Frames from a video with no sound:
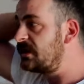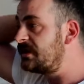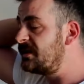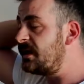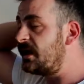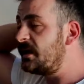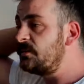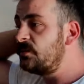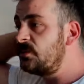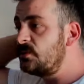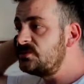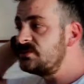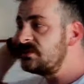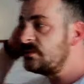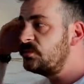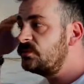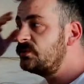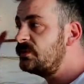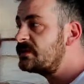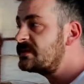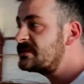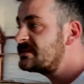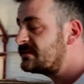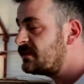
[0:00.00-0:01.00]
6,5-7 ay boyunca
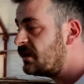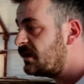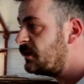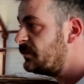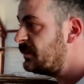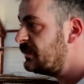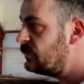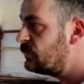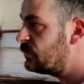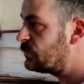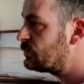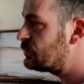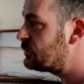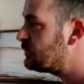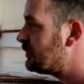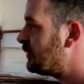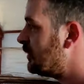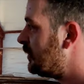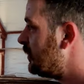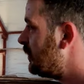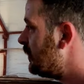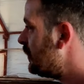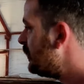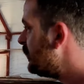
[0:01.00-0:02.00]
bunları sağabiliyoruz.
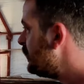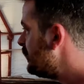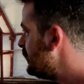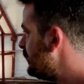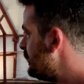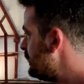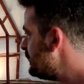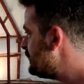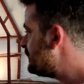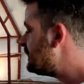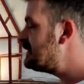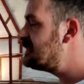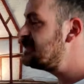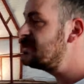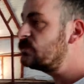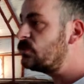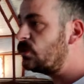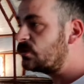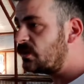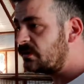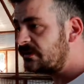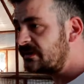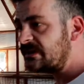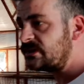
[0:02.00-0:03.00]
E, ikizlik
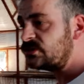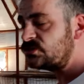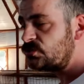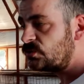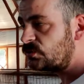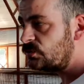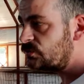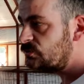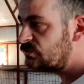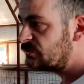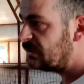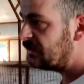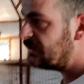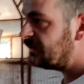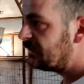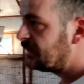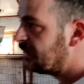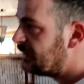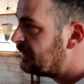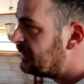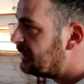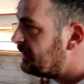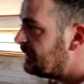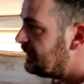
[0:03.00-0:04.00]
oranları çok güzel.
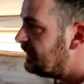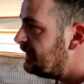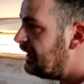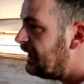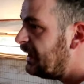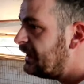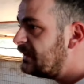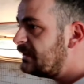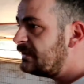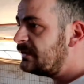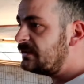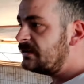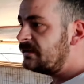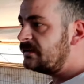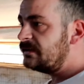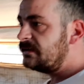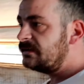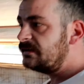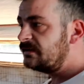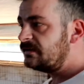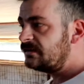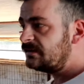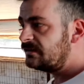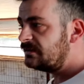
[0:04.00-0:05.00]
Yani Ee,
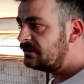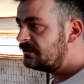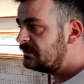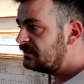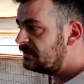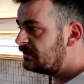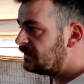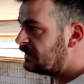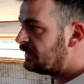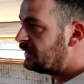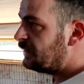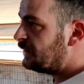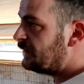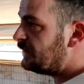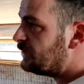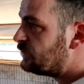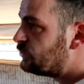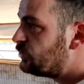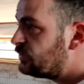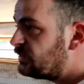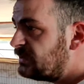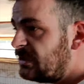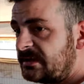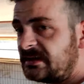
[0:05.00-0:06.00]
e,
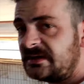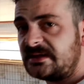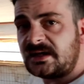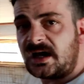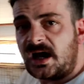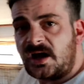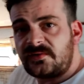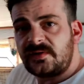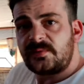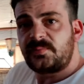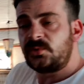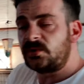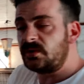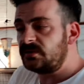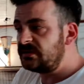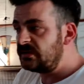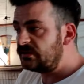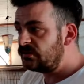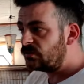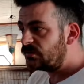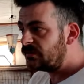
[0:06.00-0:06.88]
sütteki yağ ve protein